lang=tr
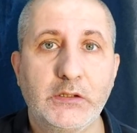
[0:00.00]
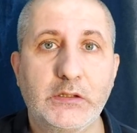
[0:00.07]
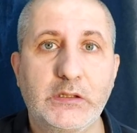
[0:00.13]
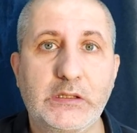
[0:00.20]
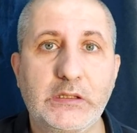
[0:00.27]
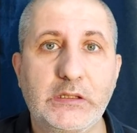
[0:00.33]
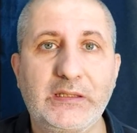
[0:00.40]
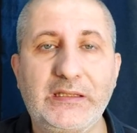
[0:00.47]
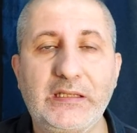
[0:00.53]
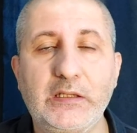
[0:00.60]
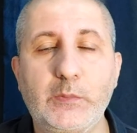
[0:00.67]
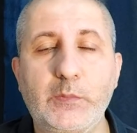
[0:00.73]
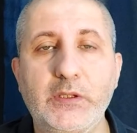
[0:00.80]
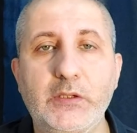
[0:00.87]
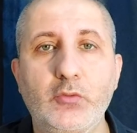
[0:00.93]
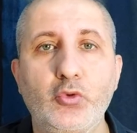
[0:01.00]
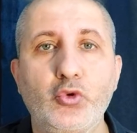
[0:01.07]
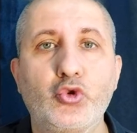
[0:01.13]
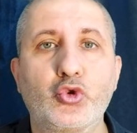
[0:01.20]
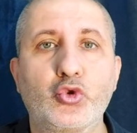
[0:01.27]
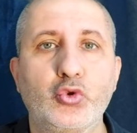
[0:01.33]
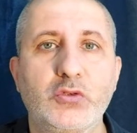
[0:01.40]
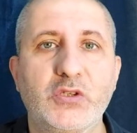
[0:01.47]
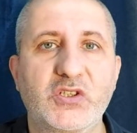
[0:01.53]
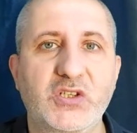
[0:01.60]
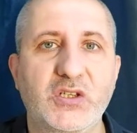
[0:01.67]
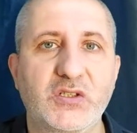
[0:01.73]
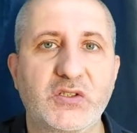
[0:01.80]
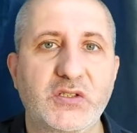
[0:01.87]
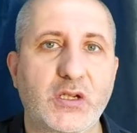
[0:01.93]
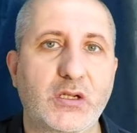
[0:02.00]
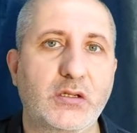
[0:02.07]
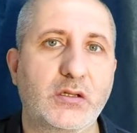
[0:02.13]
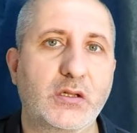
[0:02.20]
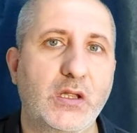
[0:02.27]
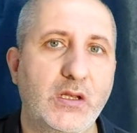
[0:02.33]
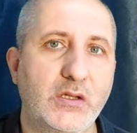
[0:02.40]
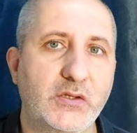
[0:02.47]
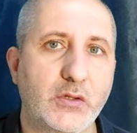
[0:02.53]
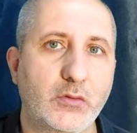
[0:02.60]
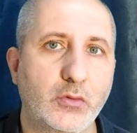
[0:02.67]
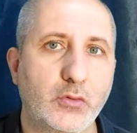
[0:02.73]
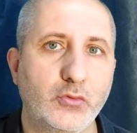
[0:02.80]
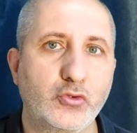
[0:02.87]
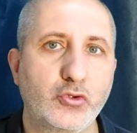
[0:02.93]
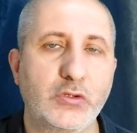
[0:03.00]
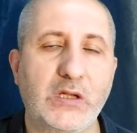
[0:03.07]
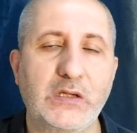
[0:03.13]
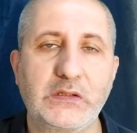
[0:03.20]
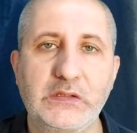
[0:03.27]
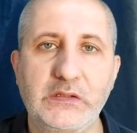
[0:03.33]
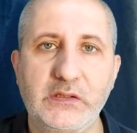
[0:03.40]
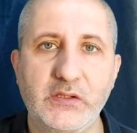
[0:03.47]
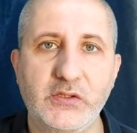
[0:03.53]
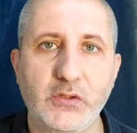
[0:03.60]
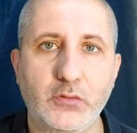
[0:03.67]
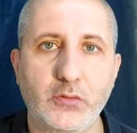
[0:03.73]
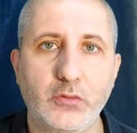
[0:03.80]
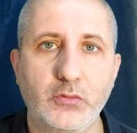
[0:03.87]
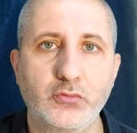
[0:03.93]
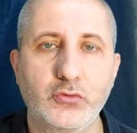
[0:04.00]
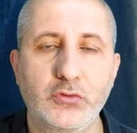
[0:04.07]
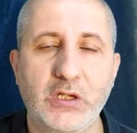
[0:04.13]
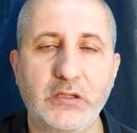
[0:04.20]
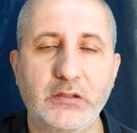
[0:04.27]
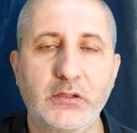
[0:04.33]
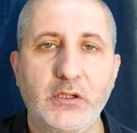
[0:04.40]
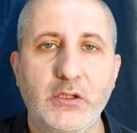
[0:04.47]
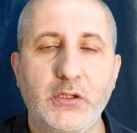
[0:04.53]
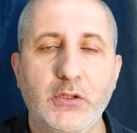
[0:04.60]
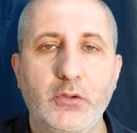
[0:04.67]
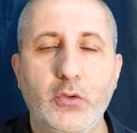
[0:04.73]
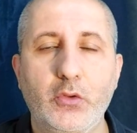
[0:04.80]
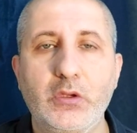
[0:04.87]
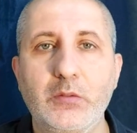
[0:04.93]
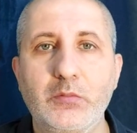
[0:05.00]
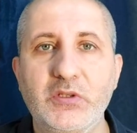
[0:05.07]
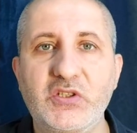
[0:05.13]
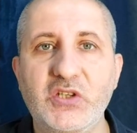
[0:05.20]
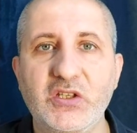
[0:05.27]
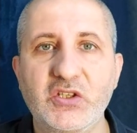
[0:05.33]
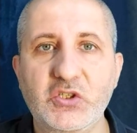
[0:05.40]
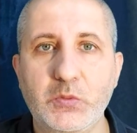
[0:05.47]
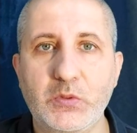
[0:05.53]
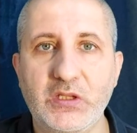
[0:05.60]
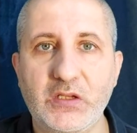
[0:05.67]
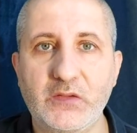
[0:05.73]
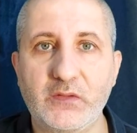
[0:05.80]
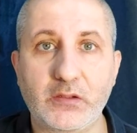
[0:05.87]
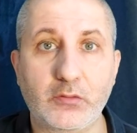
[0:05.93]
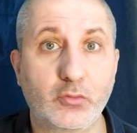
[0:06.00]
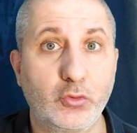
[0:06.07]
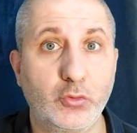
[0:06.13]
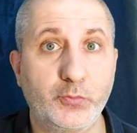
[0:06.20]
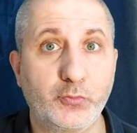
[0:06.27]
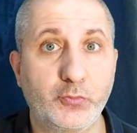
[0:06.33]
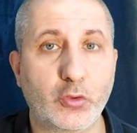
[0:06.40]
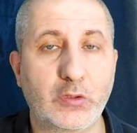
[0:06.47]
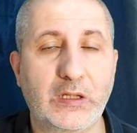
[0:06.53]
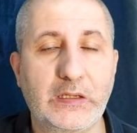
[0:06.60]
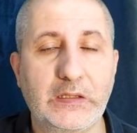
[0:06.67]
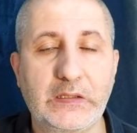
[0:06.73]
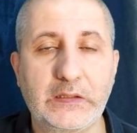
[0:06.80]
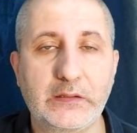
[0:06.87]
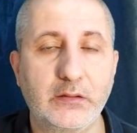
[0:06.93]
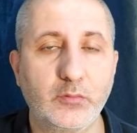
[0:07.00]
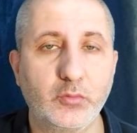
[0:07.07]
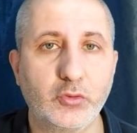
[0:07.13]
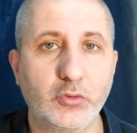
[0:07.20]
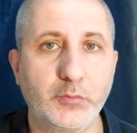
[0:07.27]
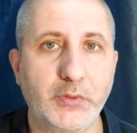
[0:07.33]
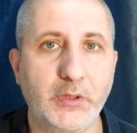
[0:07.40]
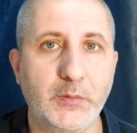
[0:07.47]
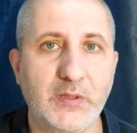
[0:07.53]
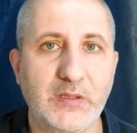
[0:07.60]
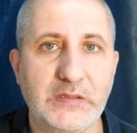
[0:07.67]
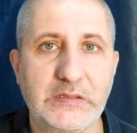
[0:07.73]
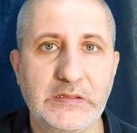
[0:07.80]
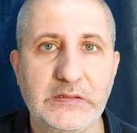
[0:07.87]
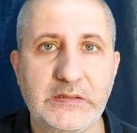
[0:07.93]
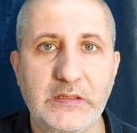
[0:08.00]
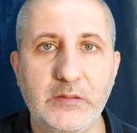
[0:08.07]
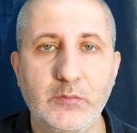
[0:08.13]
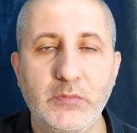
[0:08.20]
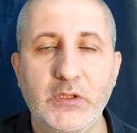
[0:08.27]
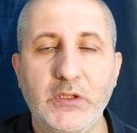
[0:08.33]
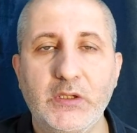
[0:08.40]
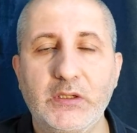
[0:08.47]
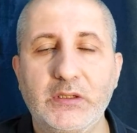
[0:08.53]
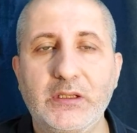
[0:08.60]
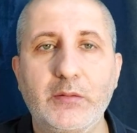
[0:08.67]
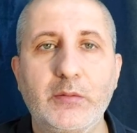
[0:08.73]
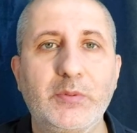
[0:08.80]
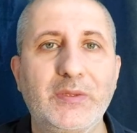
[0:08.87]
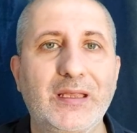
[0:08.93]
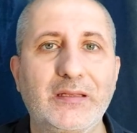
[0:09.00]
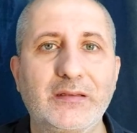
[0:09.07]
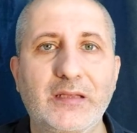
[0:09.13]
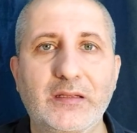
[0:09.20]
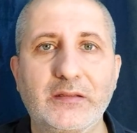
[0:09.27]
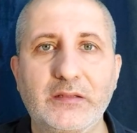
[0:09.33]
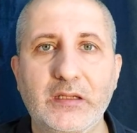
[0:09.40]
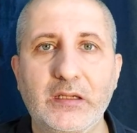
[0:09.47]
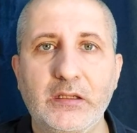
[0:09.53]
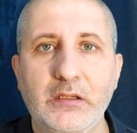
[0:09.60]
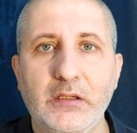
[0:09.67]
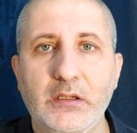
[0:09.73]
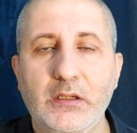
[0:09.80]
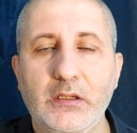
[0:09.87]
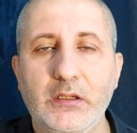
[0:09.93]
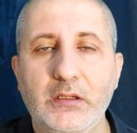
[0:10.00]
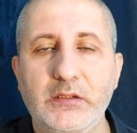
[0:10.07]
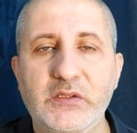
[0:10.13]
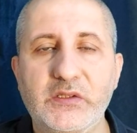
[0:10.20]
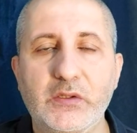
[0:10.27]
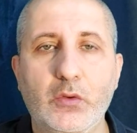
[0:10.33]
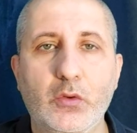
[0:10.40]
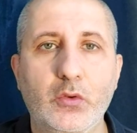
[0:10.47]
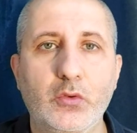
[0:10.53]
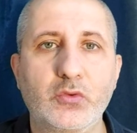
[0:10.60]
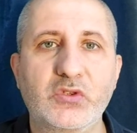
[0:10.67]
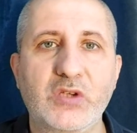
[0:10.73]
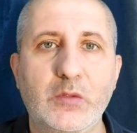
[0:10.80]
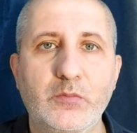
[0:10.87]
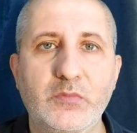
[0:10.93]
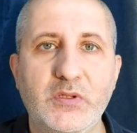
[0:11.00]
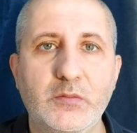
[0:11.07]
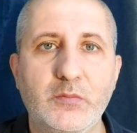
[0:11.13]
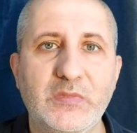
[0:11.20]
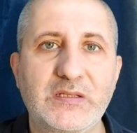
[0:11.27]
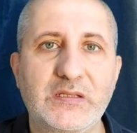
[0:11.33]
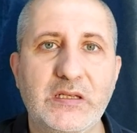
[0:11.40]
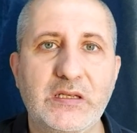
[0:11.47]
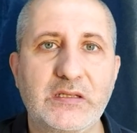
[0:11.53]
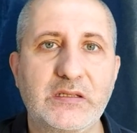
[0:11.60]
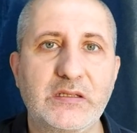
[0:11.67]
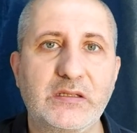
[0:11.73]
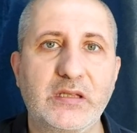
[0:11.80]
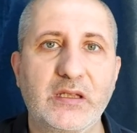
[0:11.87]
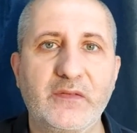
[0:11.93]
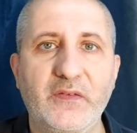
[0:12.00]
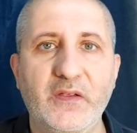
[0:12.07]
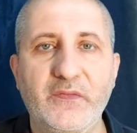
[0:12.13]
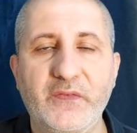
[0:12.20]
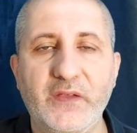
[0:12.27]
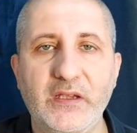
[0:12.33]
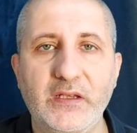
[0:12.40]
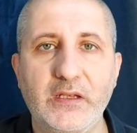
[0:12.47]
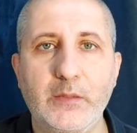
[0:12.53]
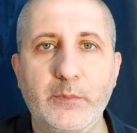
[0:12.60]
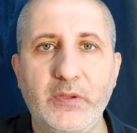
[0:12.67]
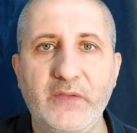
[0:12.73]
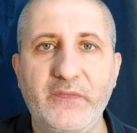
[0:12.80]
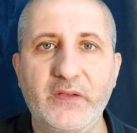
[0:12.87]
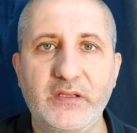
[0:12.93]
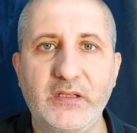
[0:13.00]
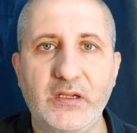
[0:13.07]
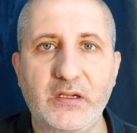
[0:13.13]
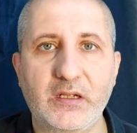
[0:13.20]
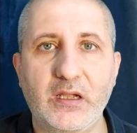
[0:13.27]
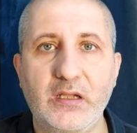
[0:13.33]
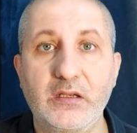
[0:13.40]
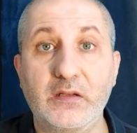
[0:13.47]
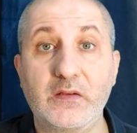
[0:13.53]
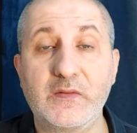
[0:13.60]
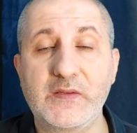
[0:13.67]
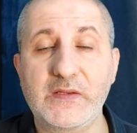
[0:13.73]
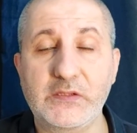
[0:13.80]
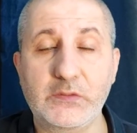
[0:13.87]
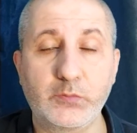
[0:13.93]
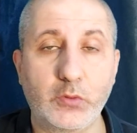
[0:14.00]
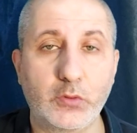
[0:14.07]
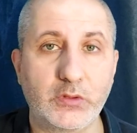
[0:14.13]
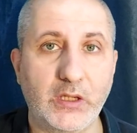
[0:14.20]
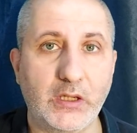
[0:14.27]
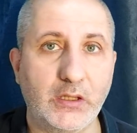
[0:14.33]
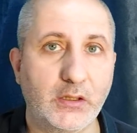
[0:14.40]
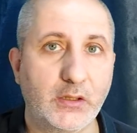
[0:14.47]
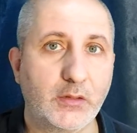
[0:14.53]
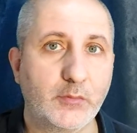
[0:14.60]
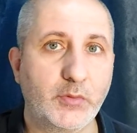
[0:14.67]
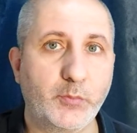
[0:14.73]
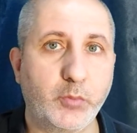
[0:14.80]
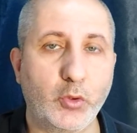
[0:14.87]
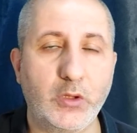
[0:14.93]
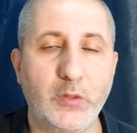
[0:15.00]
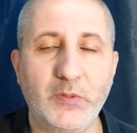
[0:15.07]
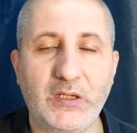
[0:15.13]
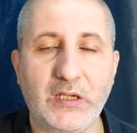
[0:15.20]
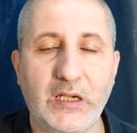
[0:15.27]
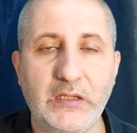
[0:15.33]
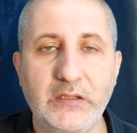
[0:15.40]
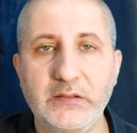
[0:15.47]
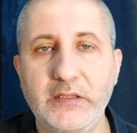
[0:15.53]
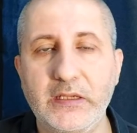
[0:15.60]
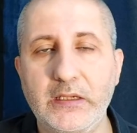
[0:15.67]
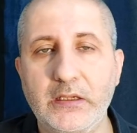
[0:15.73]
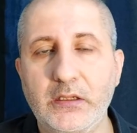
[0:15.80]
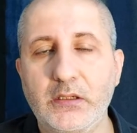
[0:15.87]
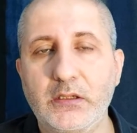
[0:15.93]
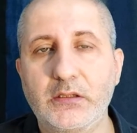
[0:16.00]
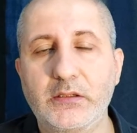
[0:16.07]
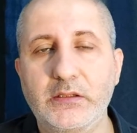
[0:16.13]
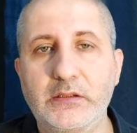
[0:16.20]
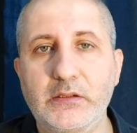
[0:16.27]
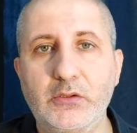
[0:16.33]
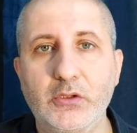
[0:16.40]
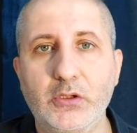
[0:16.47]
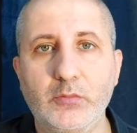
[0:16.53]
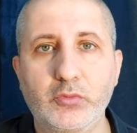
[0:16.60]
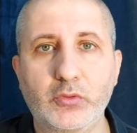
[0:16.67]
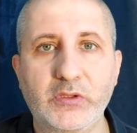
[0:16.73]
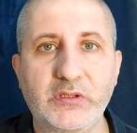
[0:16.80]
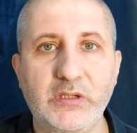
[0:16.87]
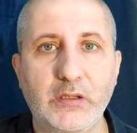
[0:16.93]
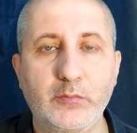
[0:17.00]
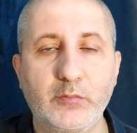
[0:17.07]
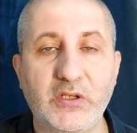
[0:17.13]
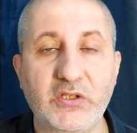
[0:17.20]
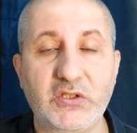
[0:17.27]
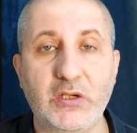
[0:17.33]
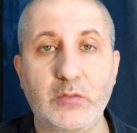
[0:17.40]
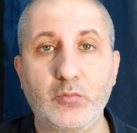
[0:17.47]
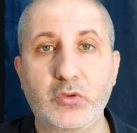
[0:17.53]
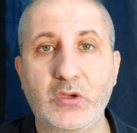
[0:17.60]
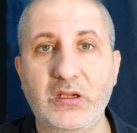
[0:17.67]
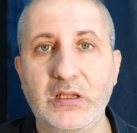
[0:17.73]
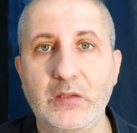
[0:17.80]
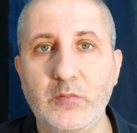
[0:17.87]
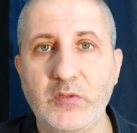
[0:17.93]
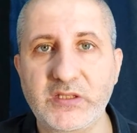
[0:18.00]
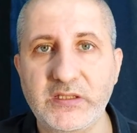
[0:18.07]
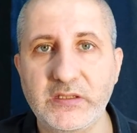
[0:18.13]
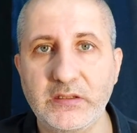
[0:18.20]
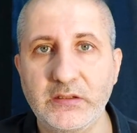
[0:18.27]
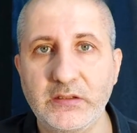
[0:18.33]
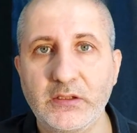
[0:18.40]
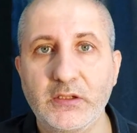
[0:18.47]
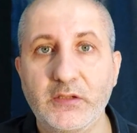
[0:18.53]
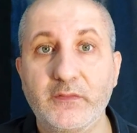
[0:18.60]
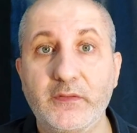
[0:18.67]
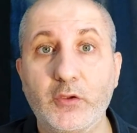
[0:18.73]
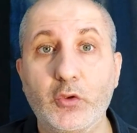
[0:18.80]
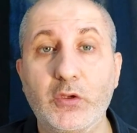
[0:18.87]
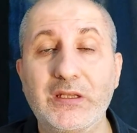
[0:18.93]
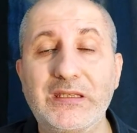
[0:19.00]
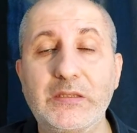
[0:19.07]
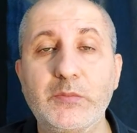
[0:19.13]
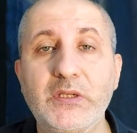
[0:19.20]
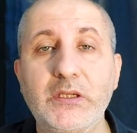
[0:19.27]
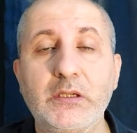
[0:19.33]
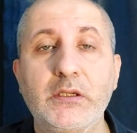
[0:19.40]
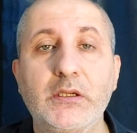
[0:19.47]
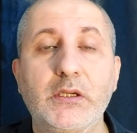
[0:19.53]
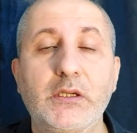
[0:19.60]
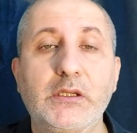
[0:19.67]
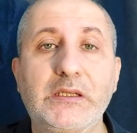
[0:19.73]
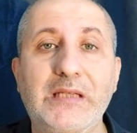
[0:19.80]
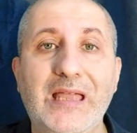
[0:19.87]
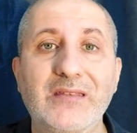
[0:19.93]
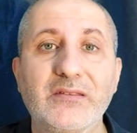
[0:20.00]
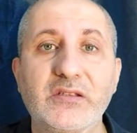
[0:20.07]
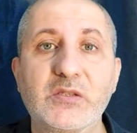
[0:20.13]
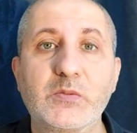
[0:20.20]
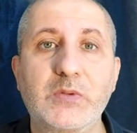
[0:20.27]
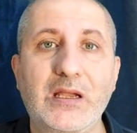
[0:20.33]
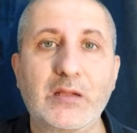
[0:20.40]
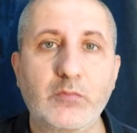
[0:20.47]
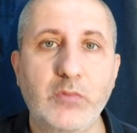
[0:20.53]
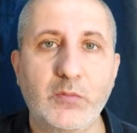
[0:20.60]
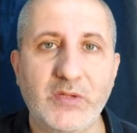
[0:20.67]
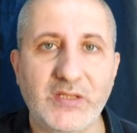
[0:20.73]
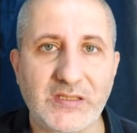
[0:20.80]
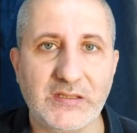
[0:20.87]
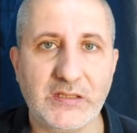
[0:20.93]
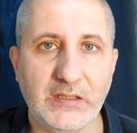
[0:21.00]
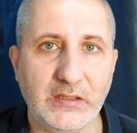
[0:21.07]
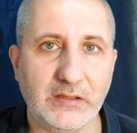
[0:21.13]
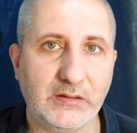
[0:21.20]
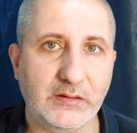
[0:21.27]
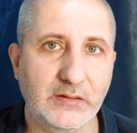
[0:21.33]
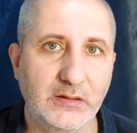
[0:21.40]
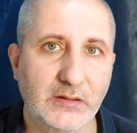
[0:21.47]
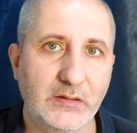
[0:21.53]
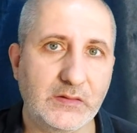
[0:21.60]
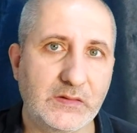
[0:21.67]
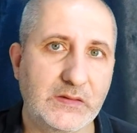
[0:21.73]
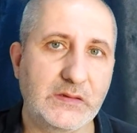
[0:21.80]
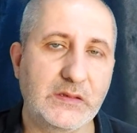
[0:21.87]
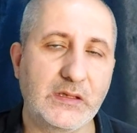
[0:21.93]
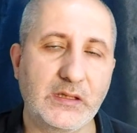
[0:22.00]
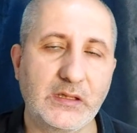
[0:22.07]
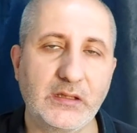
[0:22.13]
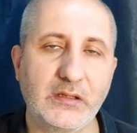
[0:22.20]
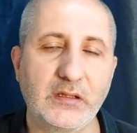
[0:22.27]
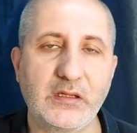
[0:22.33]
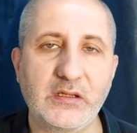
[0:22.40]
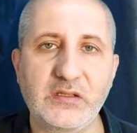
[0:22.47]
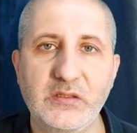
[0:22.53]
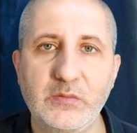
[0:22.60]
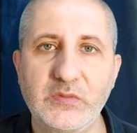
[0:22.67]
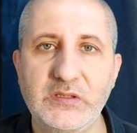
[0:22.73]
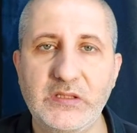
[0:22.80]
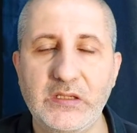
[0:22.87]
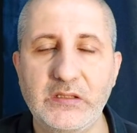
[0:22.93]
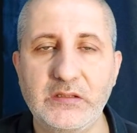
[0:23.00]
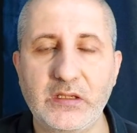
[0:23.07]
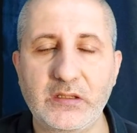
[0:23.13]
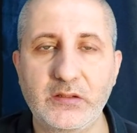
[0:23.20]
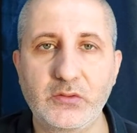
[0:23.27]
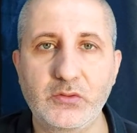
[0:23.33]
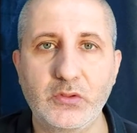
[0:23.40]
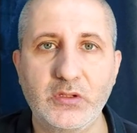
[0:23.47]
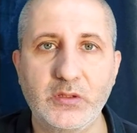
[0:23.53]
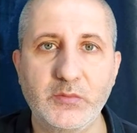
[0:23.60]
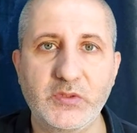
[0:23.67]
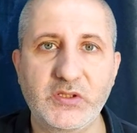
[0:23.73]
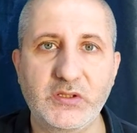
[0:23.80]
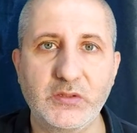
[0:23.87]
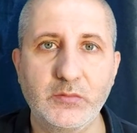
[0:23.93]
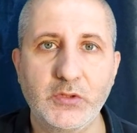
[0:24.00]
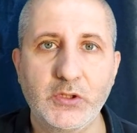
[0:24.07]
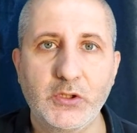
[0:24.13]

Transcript: Kritik bir 3 gün yaşanacak. Gelecek oyuncular, gidecek oyuncular, önemli çalışmalar var. Kulüp çok hareketli. Bunu bilmenizi isterim. Tabii bir yandan da işte Oğulcan meselesi TFF ile PFDK ile Rize Spor'la bir polemik halinde gidiliyor. Burada Başkan Burak Elması ve yönetimi yalnız bırakmamanız gerektiğini sizlere geçtiğimiz yayınlarda söylemiştim.